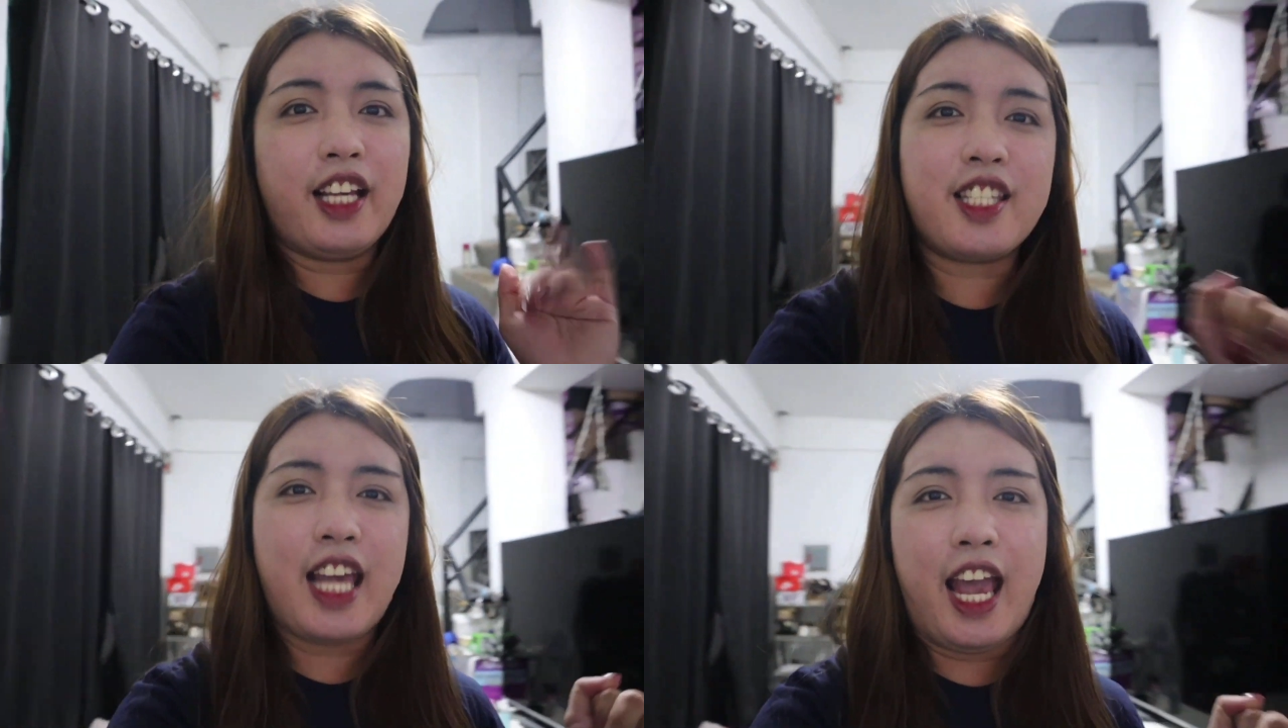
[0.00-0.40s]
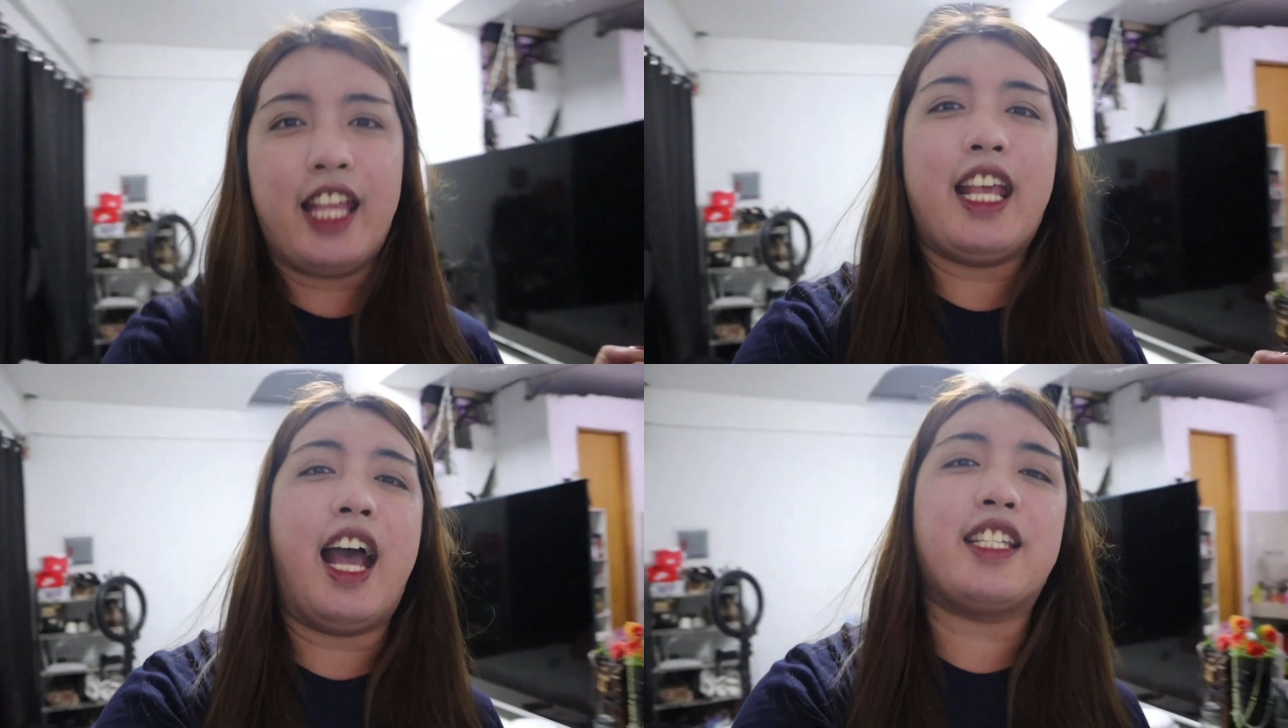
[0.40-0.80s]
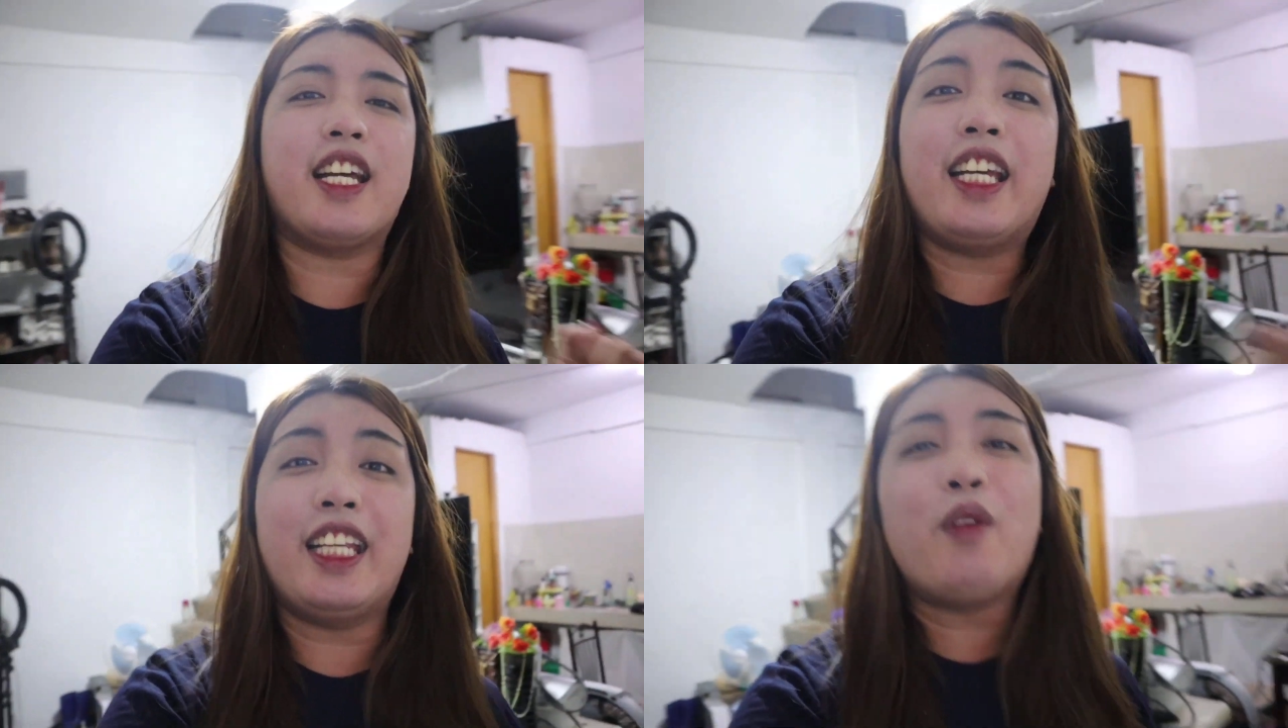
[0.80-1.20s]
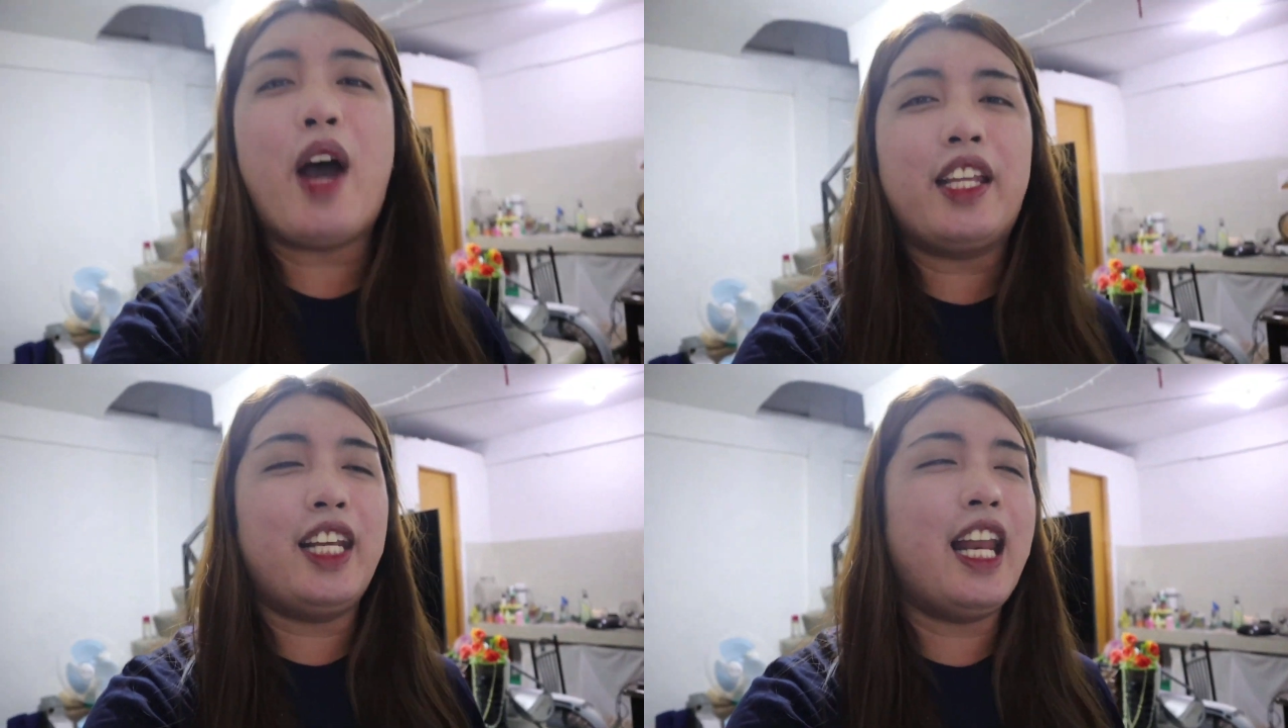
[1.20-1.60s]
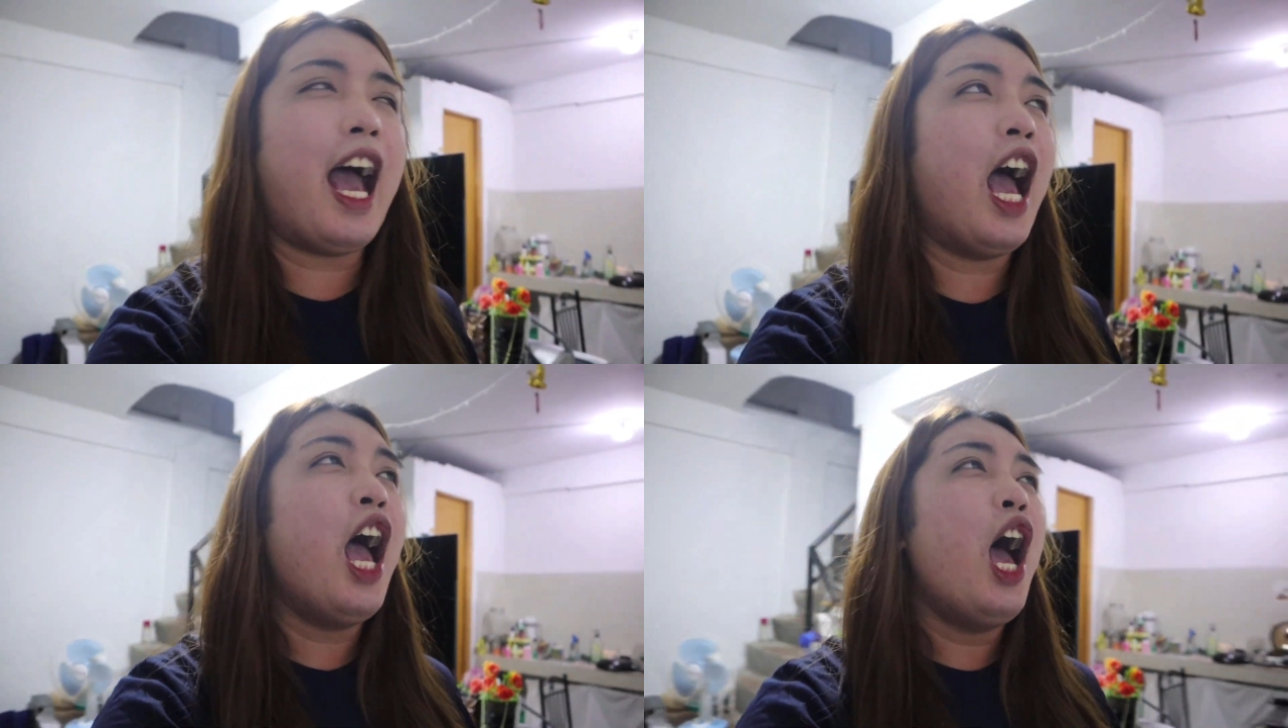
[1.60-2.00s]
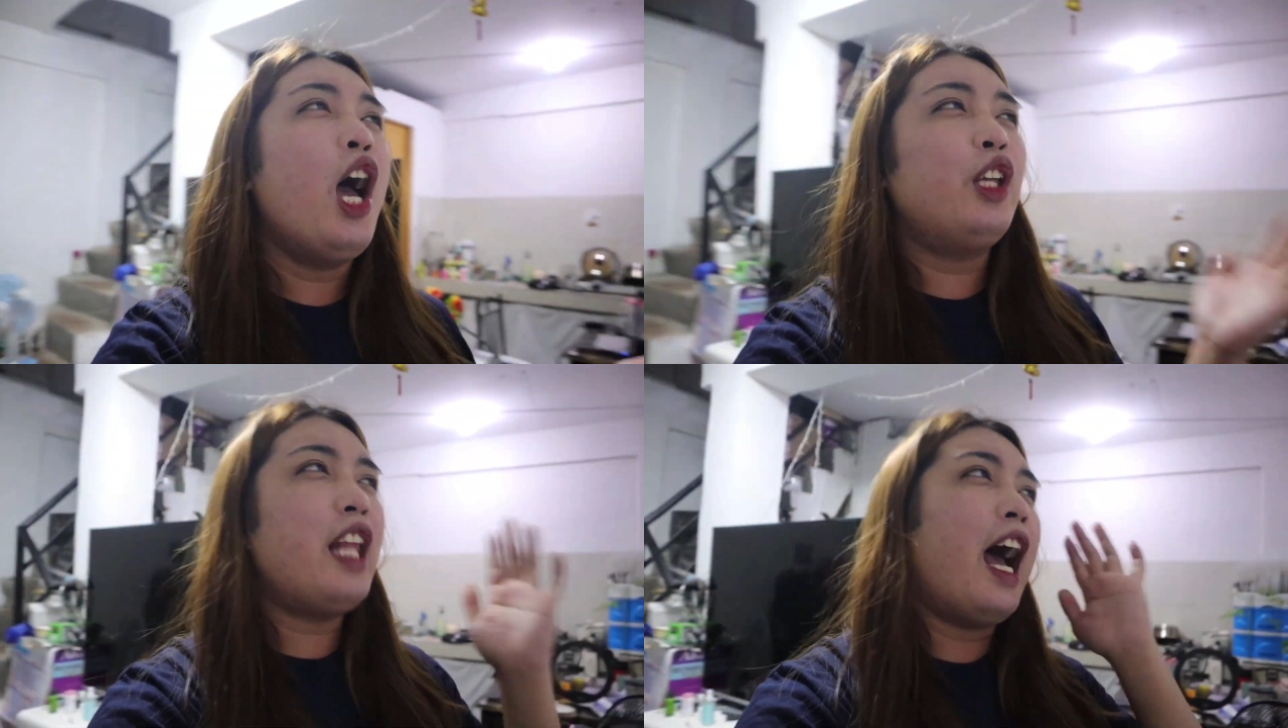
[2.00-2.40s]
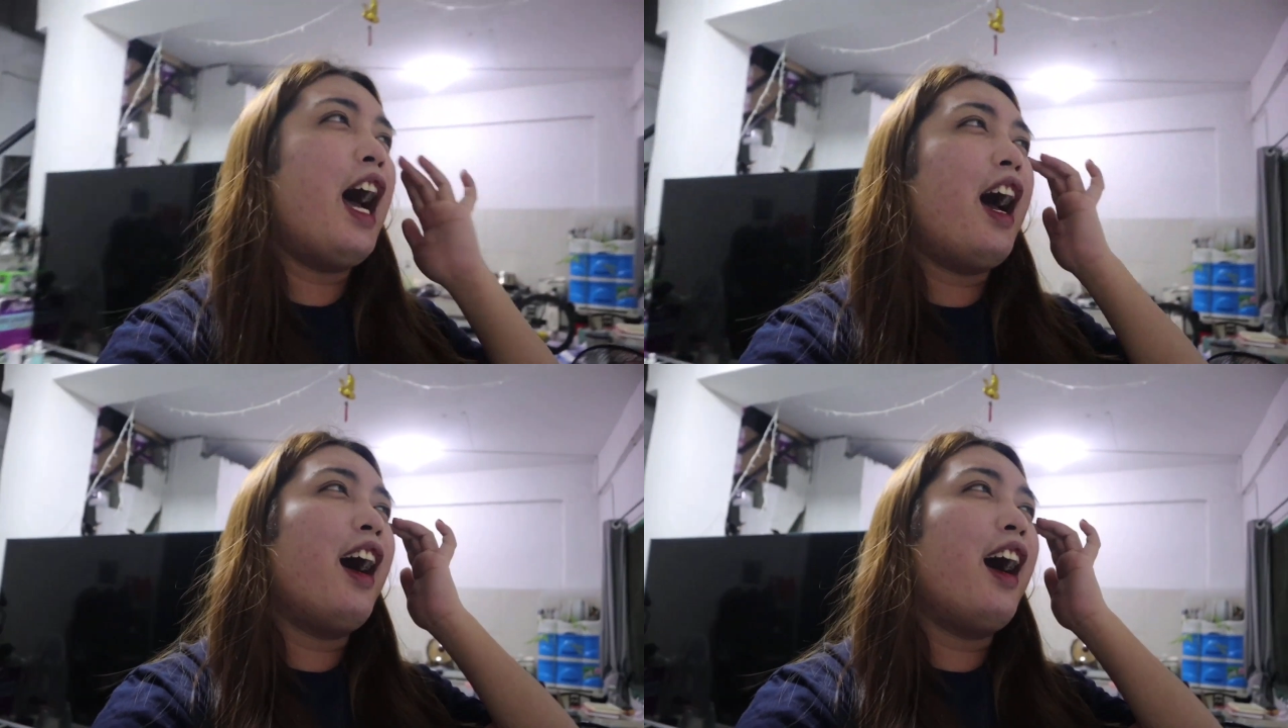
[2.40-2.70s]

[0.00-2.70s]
eksena sa ginawa nila na